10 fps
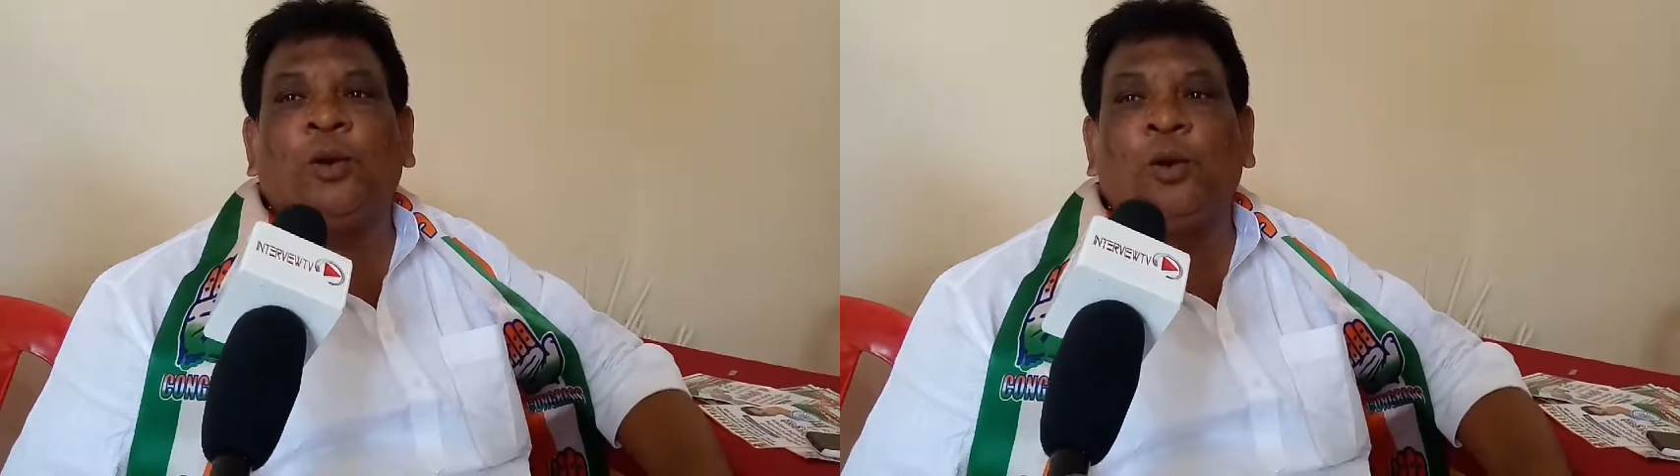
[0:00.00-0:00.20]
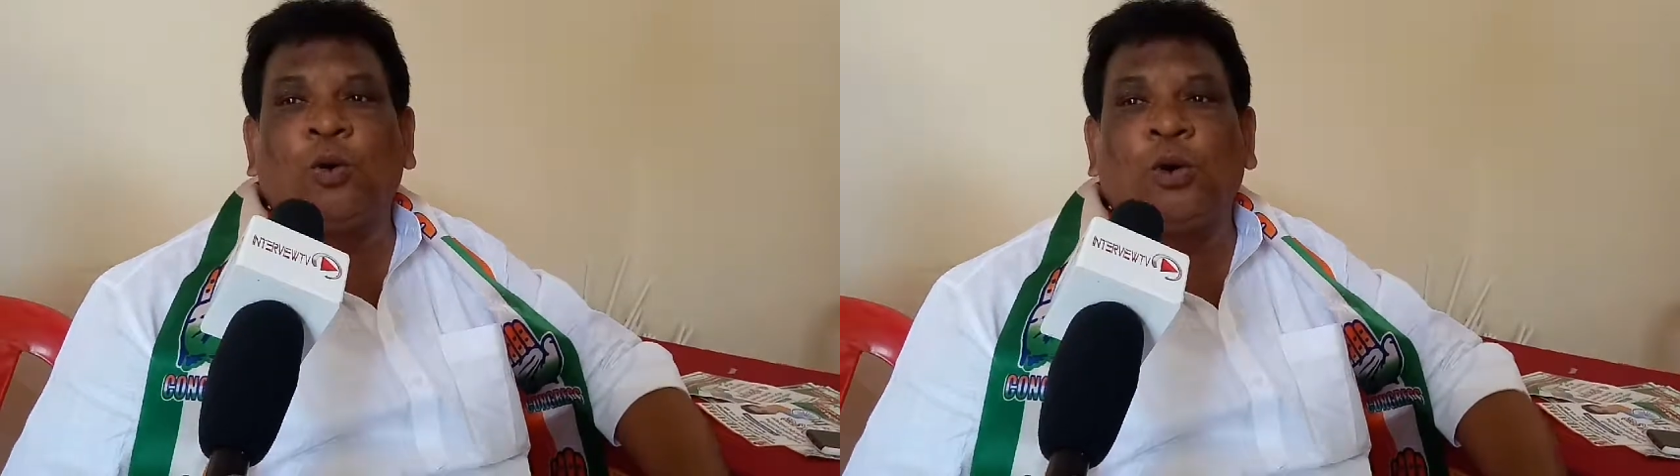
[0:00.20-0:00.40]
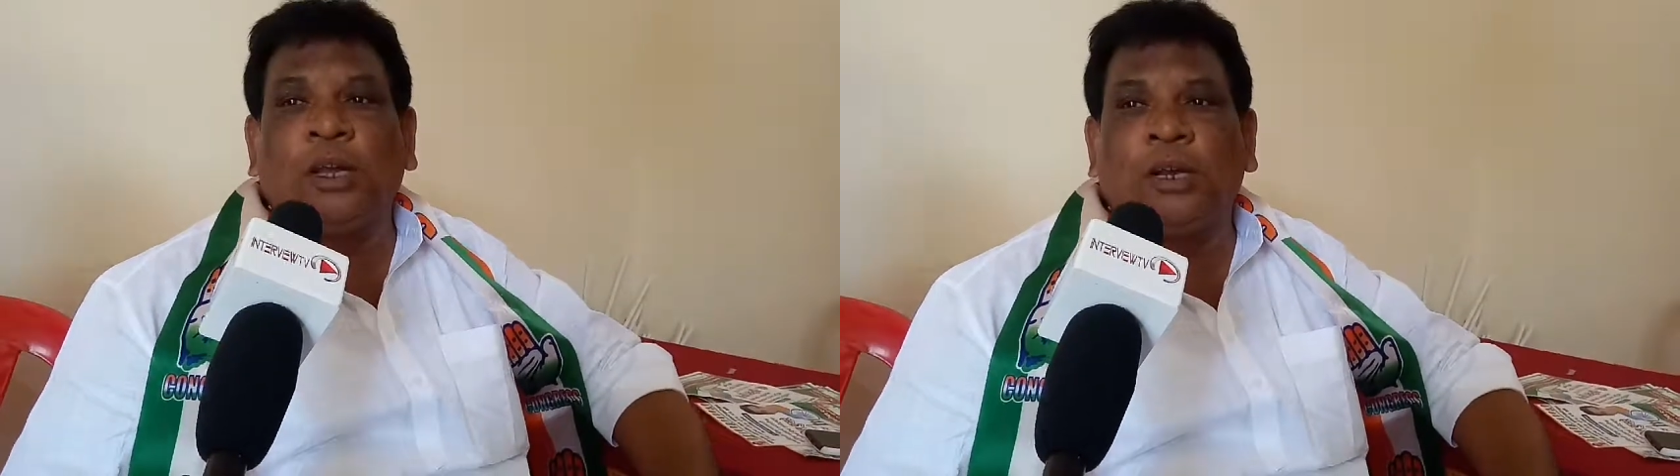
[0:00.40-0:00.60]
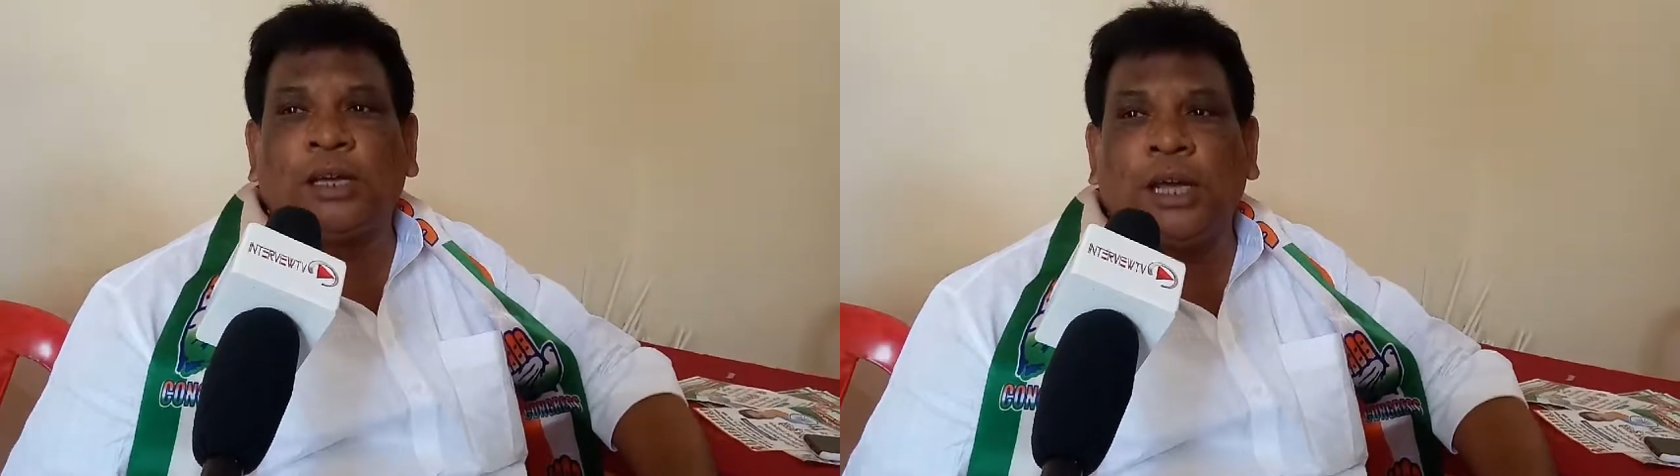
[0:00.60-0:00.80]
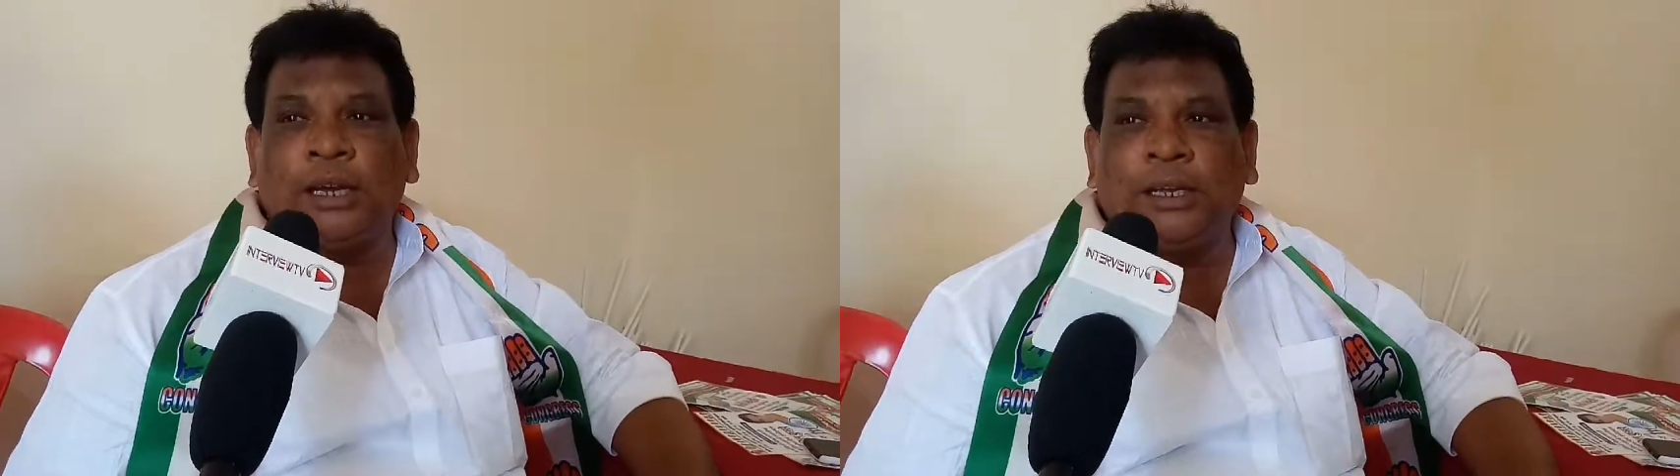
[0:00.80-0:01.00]
लोकल
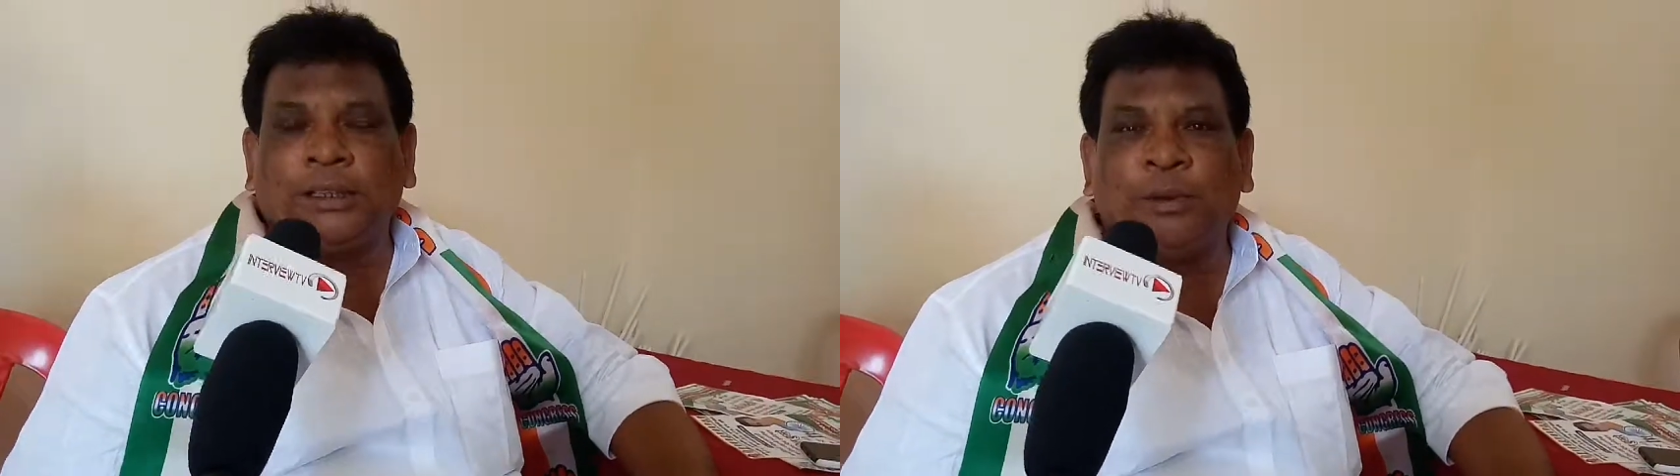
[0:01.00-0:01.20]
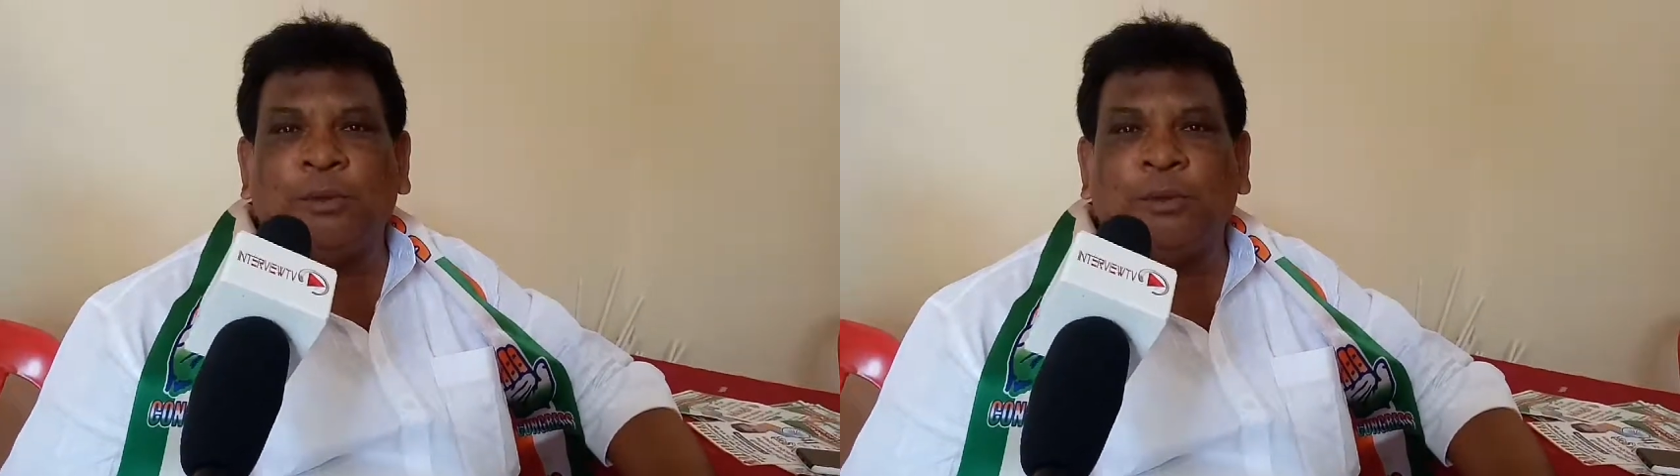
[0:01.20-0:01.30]
कार्यकर्ता